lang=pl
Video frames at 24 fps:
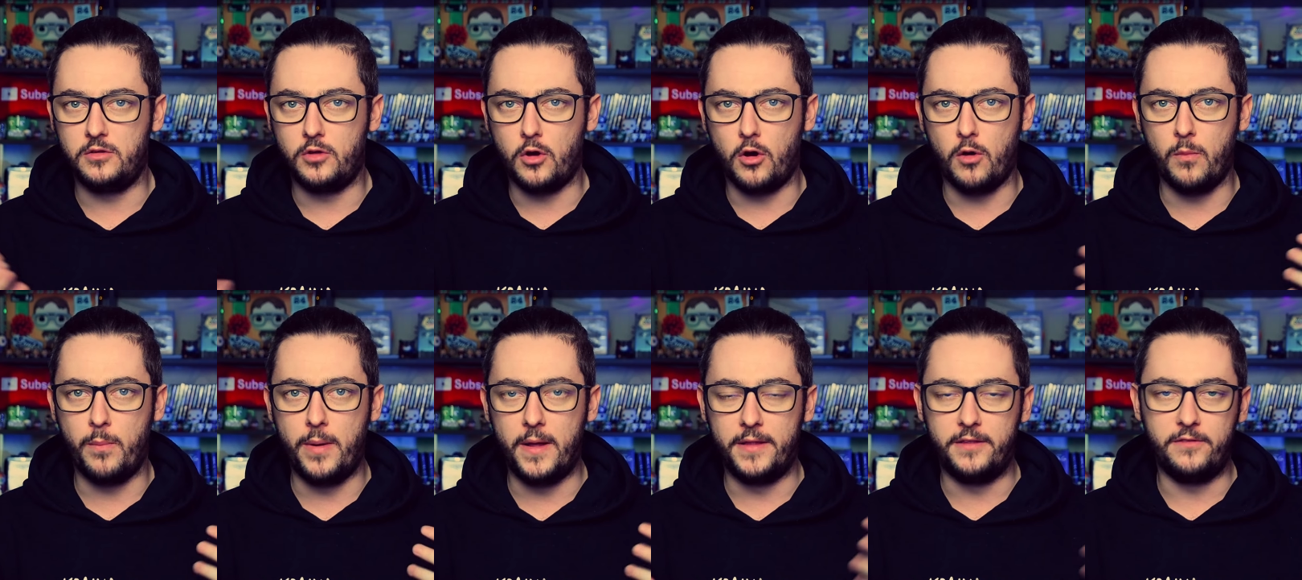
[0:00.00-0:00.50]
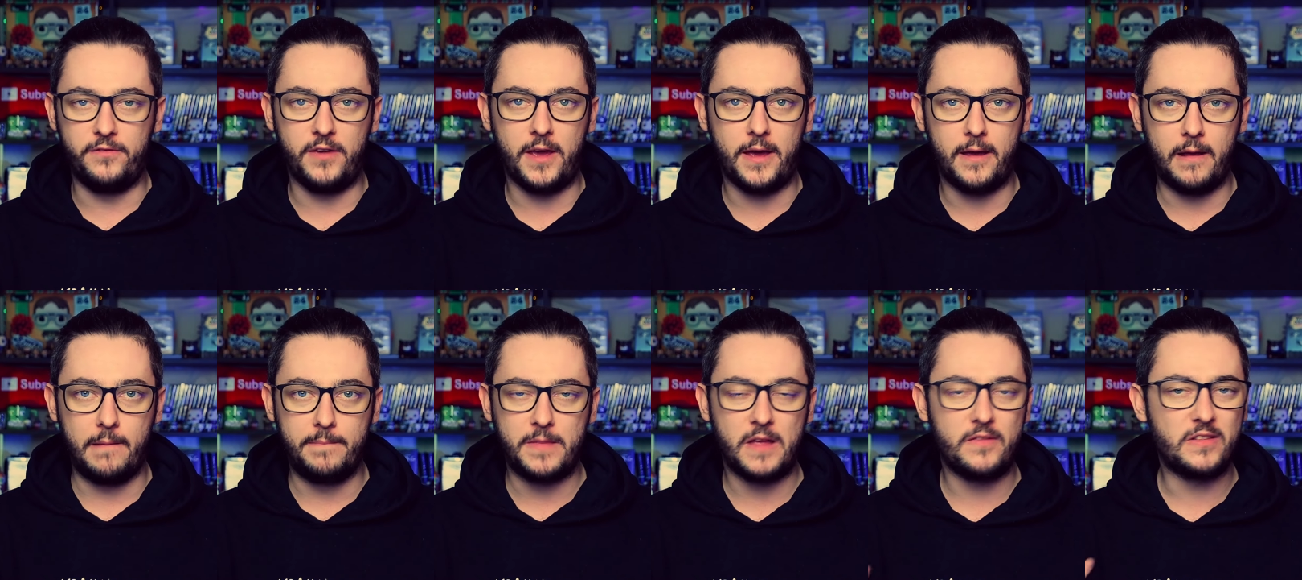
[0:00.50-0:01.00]
dobę,
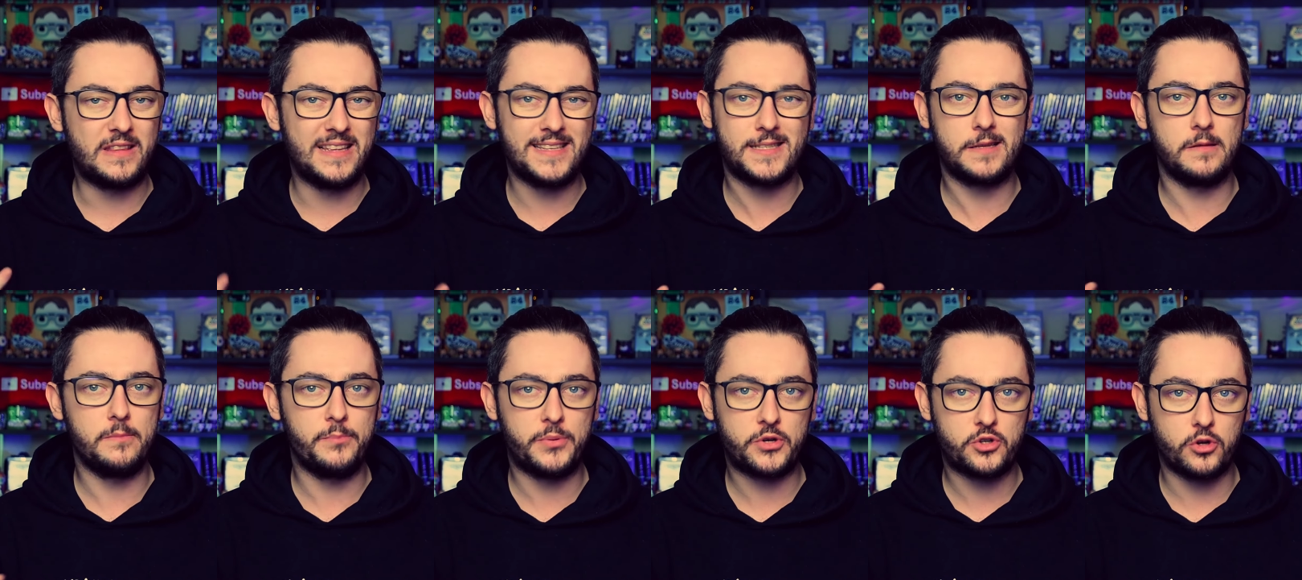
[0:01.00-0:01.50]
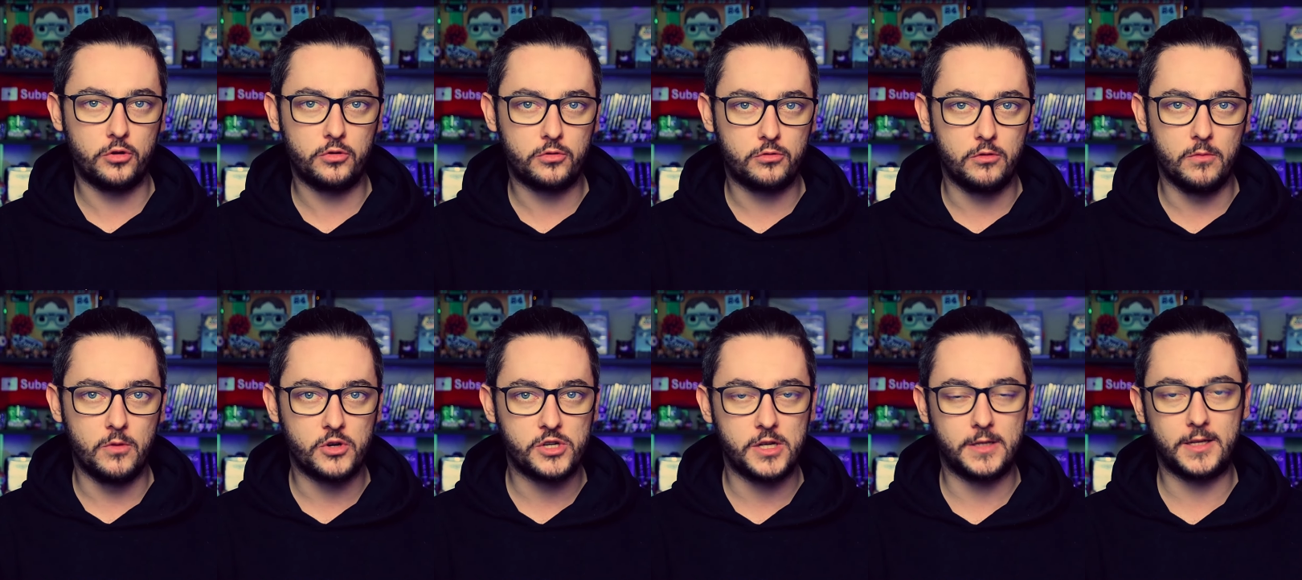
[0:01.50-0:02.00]
dwie, nawet na samym początku
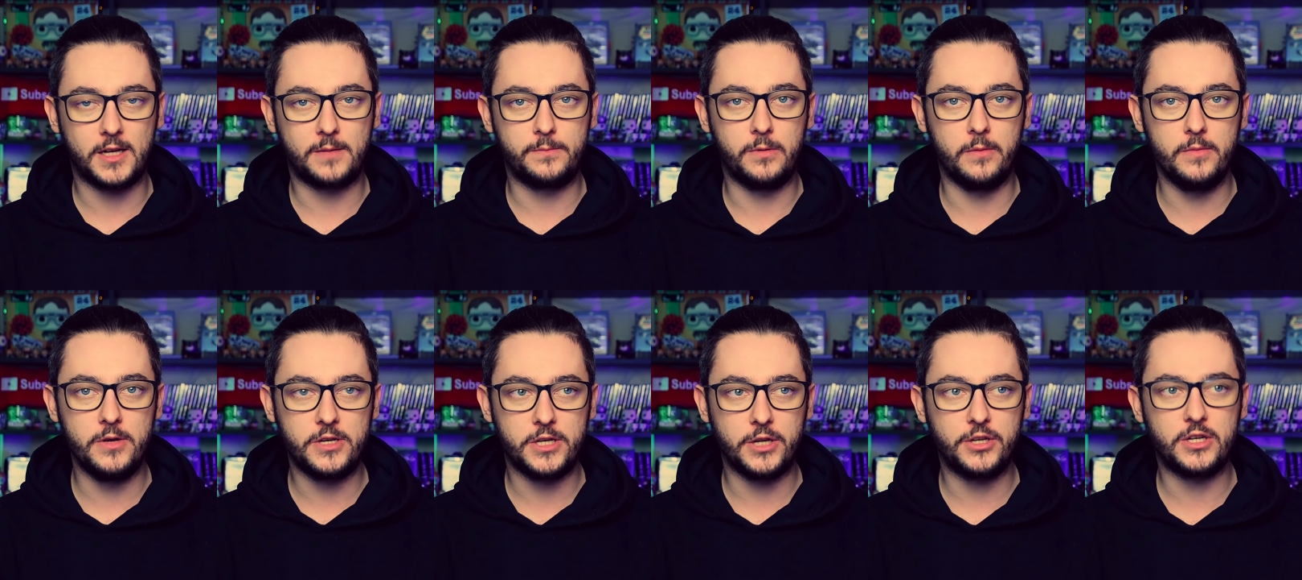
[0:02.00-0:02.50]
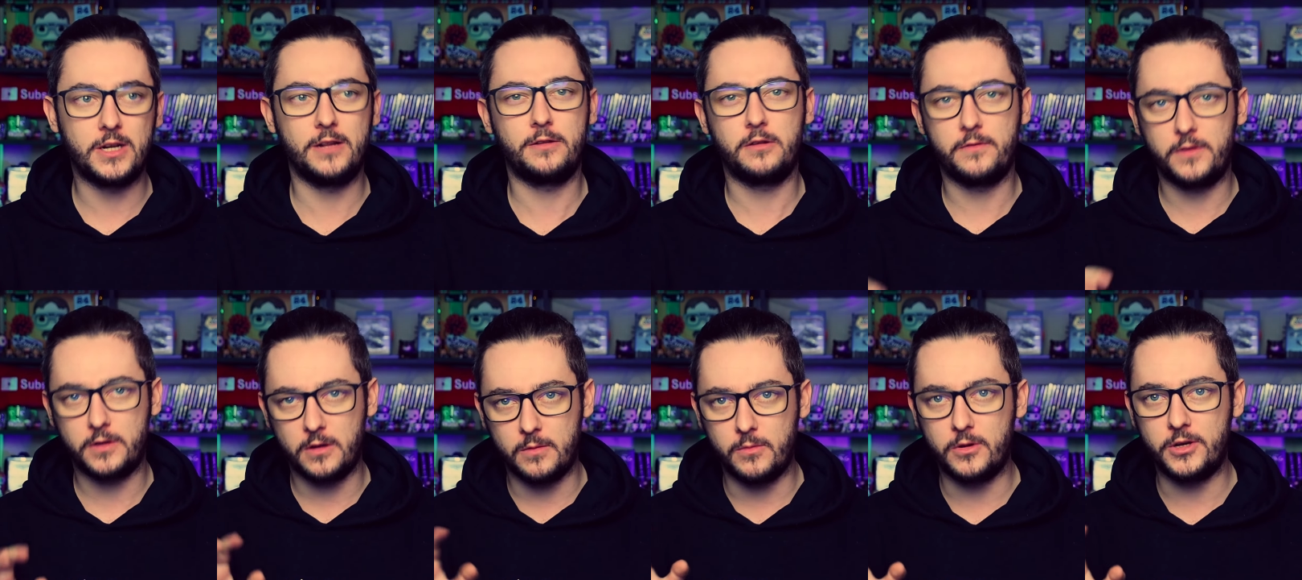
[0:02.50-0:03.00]
można tak pomyśleć, ale to
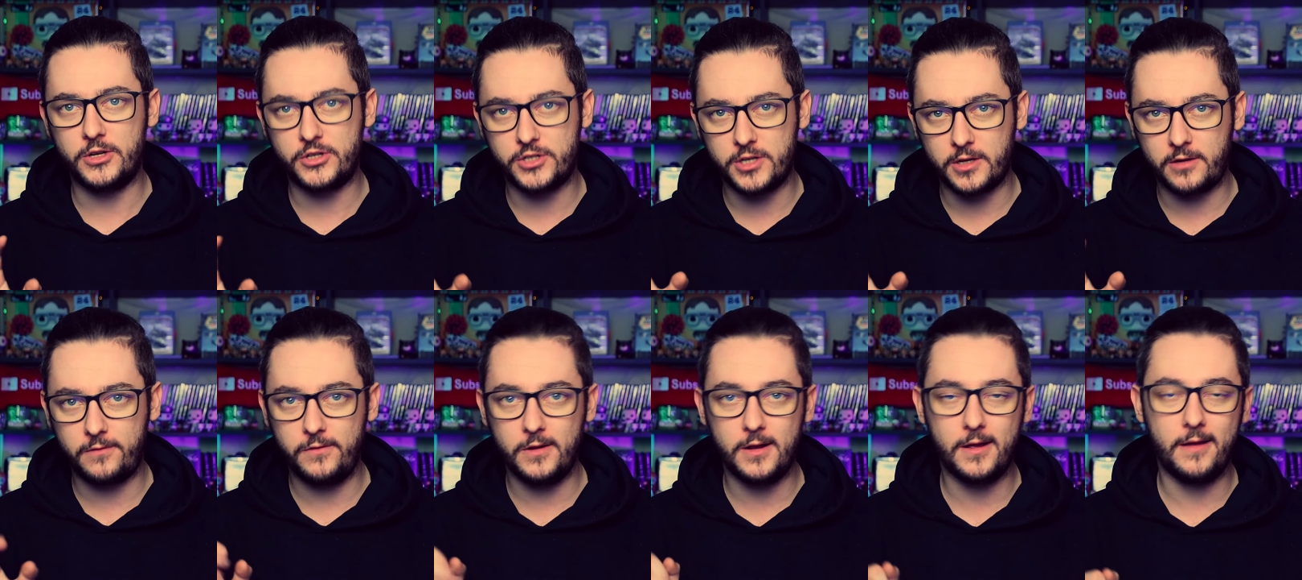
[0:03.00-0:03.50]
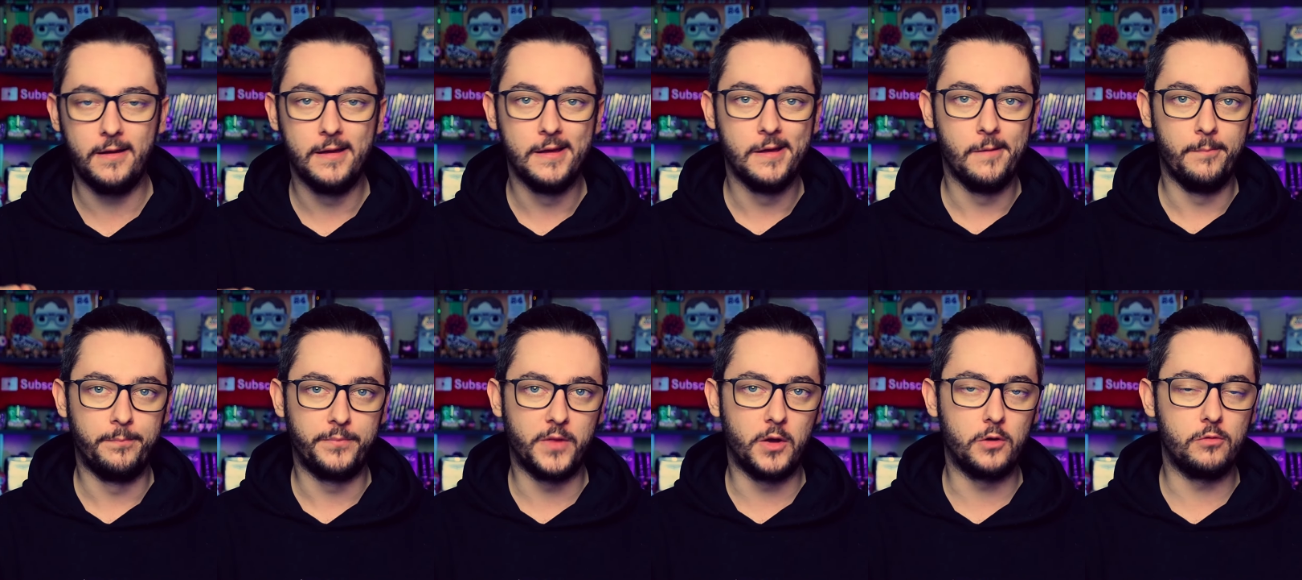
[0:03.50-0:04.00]
wiadomo, jeszcze chwilę
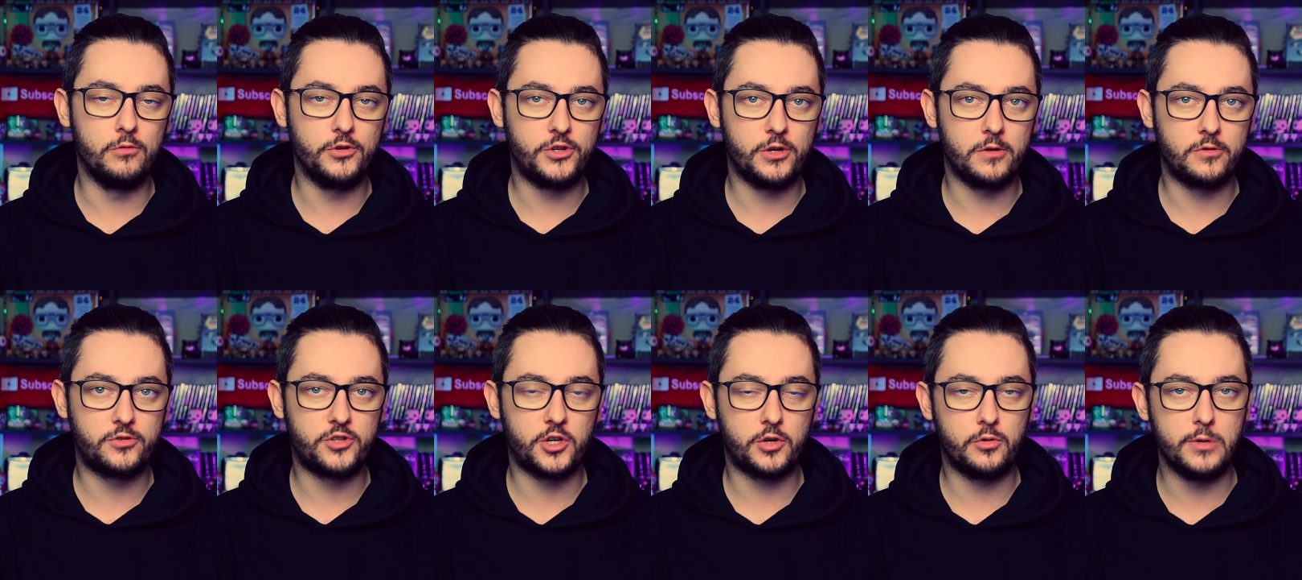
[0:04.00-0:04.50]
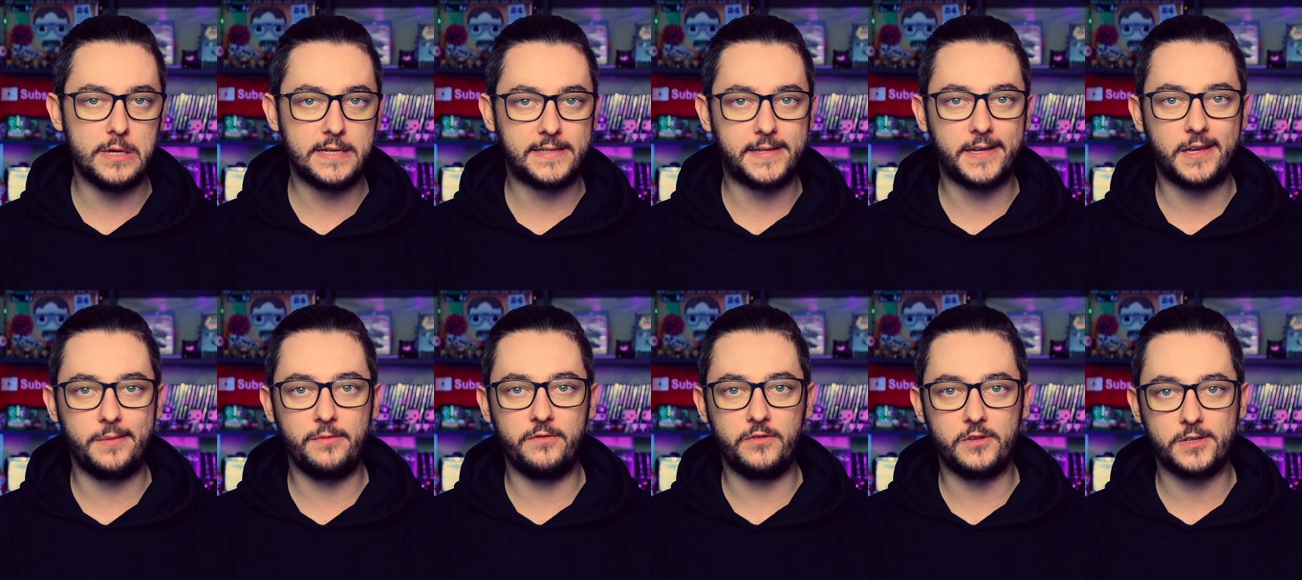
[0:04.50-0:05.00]
na ogół się odczekuje z
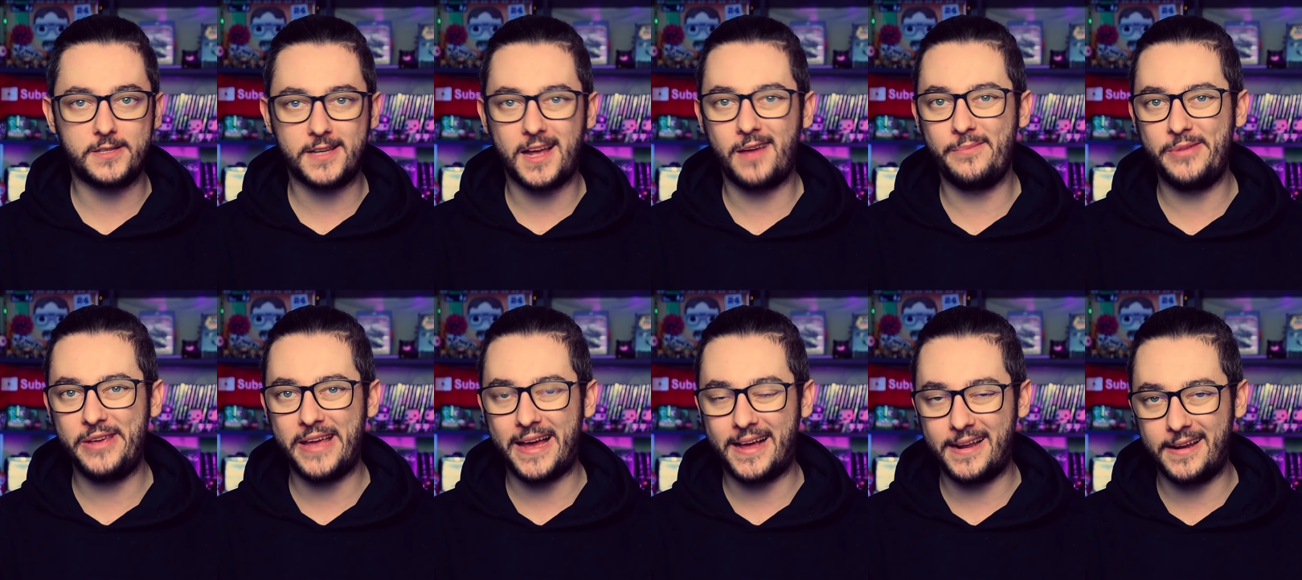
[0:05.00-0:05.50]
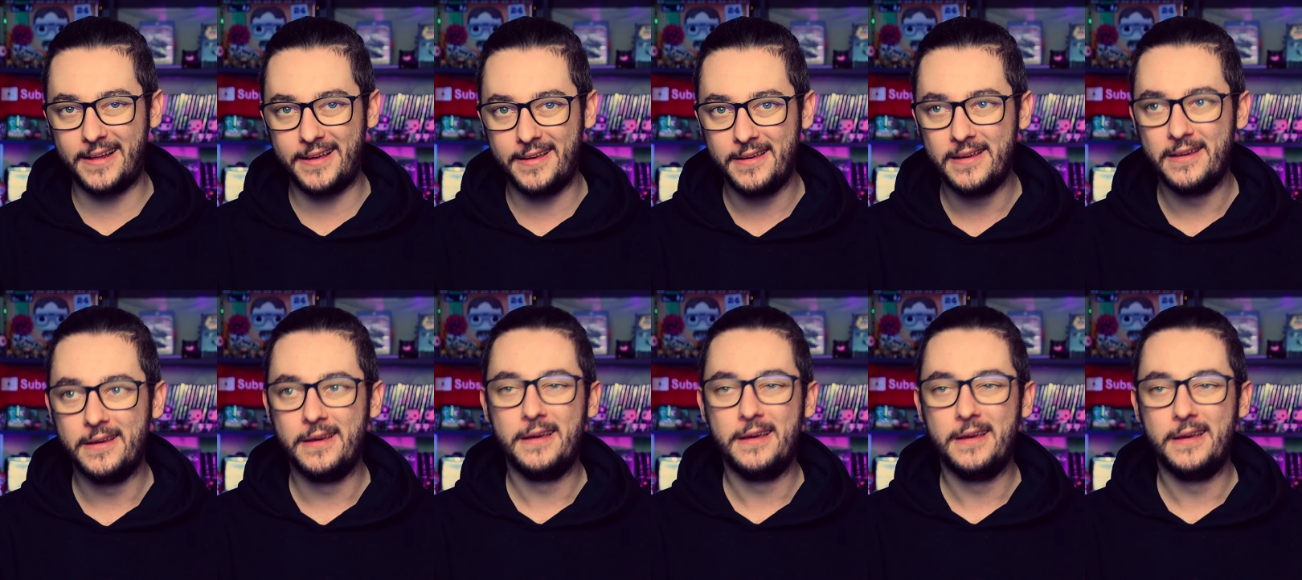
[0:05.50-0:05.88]
takimi wnioskami, ale